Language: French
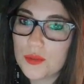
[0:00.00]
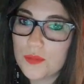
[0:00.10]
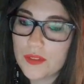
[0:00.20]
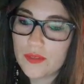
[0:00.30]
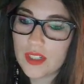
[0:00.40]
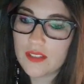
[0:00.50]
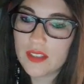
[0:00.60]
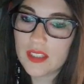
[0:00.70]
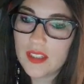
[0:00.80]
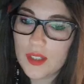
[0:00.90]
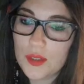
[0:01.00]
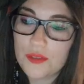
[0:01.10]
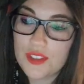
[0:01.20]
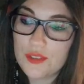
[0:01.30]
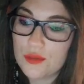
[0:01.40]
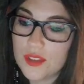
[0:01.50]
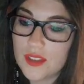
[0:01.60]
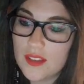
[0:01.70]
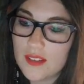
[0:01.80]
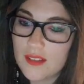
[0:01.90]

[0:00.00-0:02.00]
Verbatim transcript: autres troupes qui vont arriver, qu'on va défoncer.